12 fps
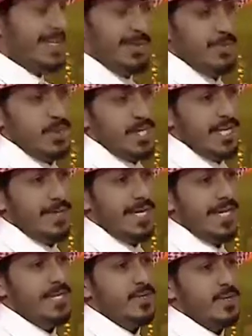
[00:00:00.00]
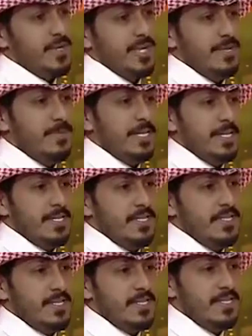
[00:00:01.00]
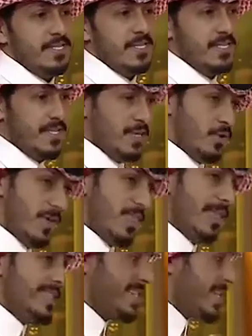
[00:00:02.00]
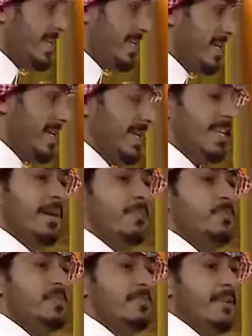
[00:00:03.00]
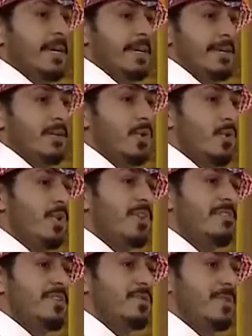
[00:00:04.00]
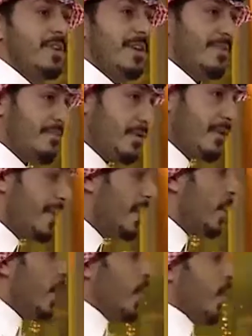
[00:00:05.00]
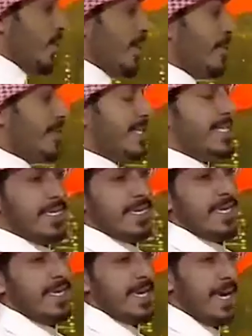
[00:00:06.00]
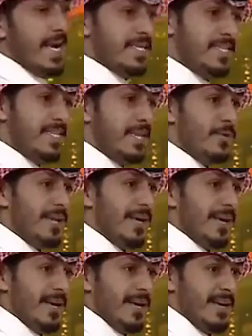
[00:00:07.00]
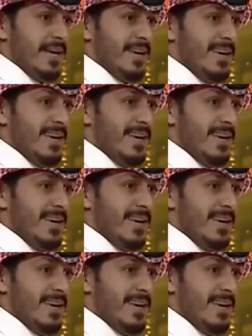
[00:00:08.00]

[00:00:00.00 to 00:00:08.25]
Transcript: المجتمع له دور كبير جدا جدا جدا ومثلته هنا انه متفائل ورافع عيونه فوق ولو قلت لك هي حزينه ولا